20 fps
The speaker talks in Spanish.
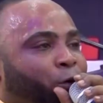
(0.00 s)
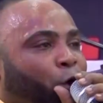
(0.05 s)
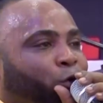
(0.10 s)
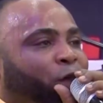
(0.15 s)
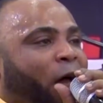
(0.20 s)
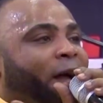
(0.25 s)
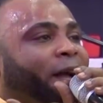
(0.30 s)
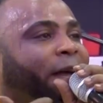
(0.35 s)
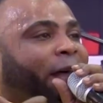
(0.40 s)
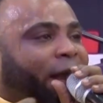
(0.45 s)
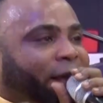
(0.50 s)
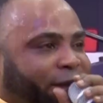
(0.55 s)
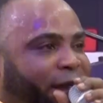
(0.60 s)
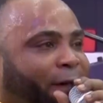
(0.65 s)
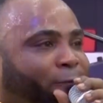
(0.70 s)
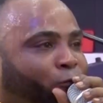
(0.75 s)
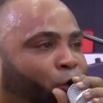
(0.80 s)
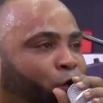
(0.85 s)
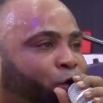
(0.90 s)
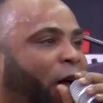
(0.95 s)
ellos están
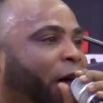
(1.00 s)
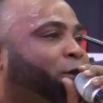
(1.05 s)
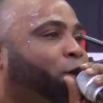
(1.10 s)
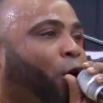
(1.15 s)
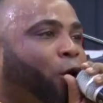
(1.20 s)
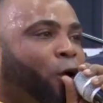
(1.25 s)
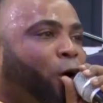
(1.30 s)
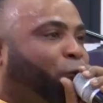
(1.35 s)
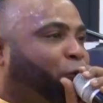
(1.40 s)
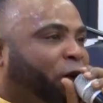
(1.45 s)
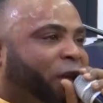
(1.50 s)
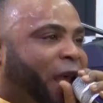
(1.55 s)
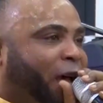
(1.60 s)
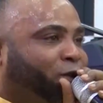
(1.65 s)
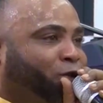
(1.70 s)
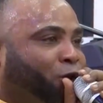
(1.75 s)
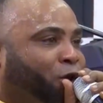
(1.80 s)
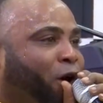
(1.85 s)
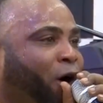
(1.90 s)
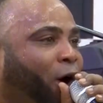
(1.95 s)
creyendo, ya Dios lo
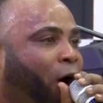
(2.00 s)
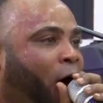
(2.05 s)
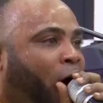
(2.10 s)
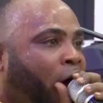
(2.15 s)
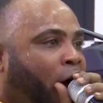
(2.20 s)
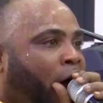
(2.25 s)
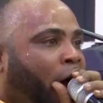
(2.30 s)
financió.